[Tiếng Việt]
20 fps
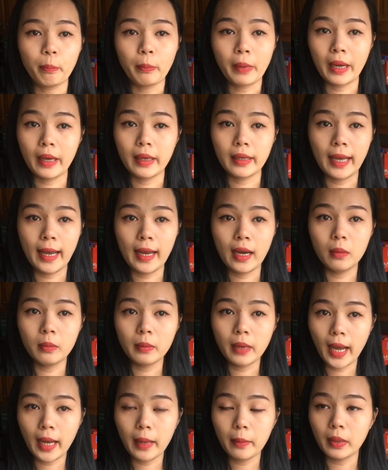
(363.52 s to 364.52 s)
ngày ngày
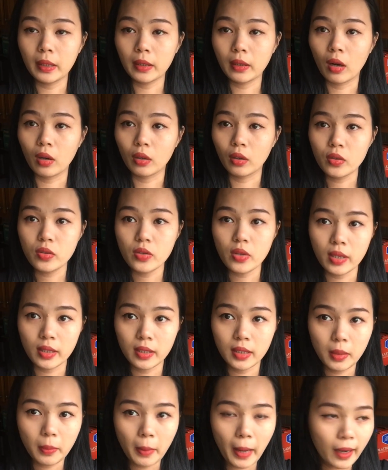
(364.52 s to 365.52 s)
hôm nay mình còn nói
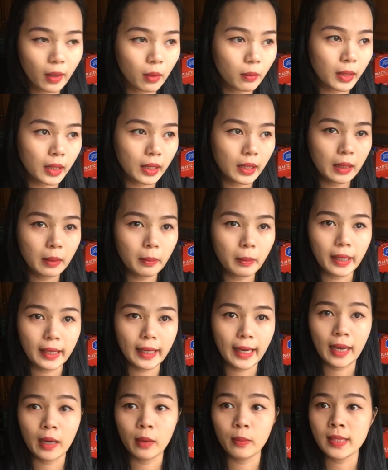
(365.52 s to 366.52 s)
chuyện với bác mình nhưng mà
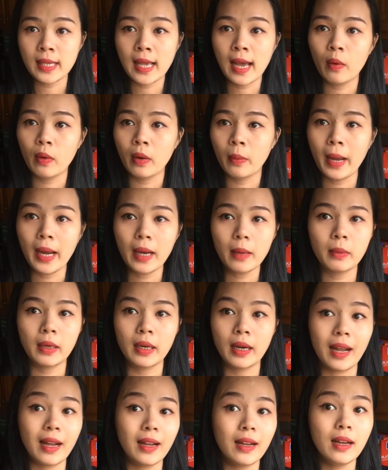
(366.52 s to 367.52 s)
ngày hôm sau là bác
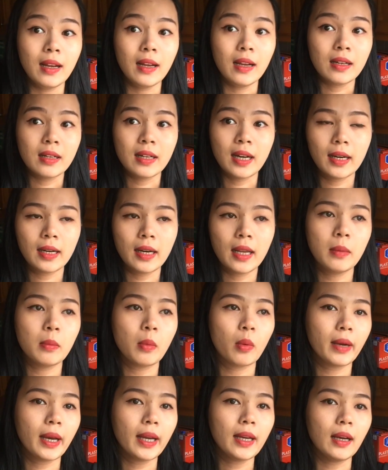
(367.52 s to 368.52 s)
mình lại ra đi
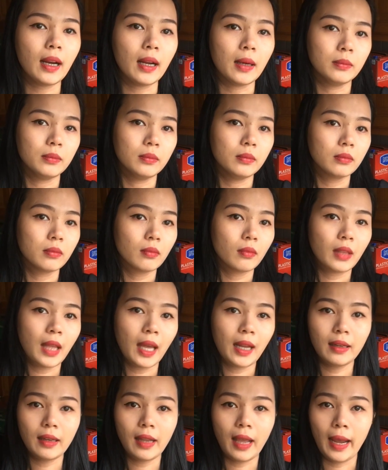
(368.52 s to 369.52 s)
một cách là
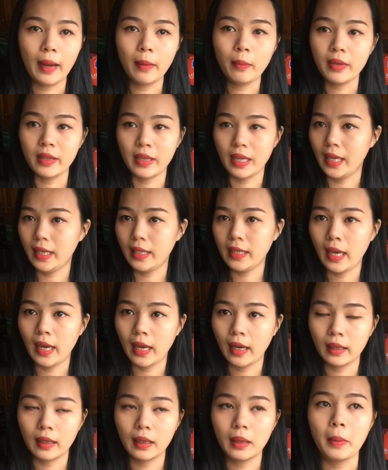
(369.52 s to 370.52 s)
thanh thản và nhẹ
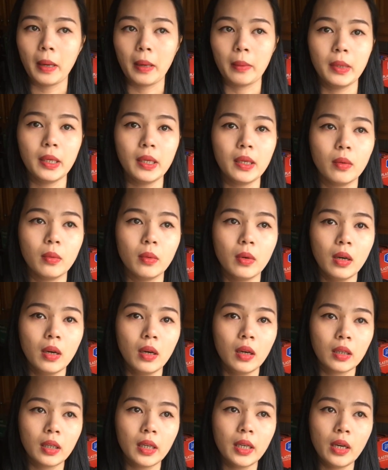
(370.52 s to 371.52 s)
nhàng các bạn biết không
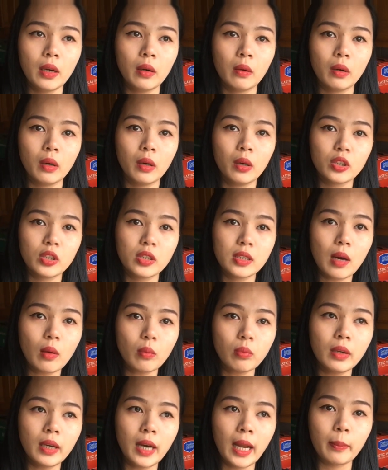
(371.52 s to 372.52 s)
cái điều đó nó sốc
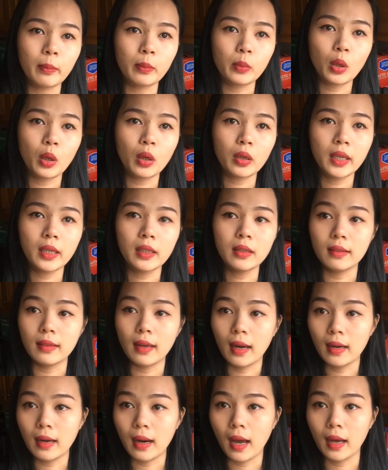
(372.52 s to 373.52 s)
nó làm cho cái người
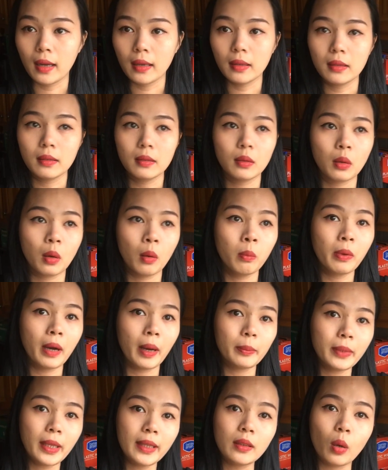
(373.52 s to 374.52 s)
ở lại cũng
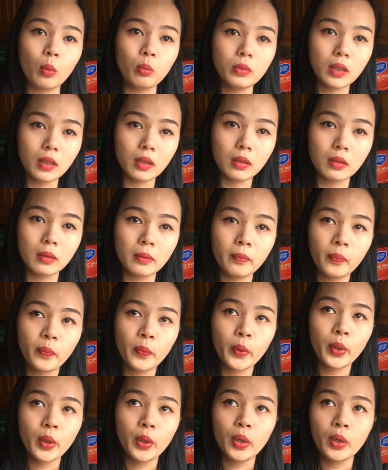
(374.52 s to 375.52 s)
cảm thấy tổn thương
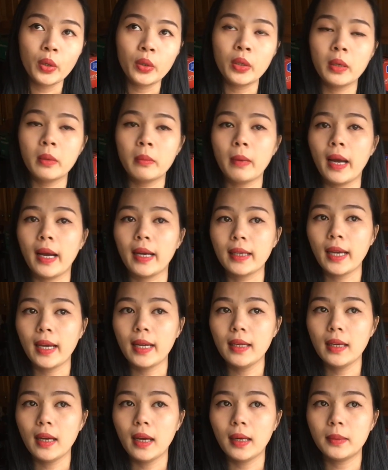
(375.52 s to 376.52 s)
nhưng mà
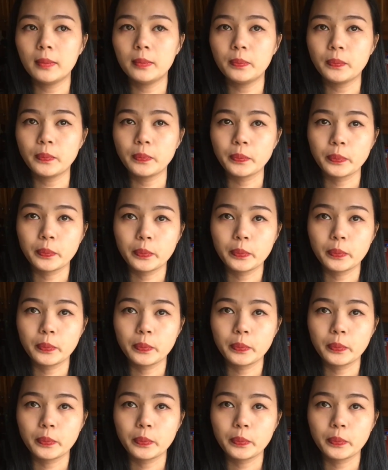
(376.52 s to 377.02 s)
cái um,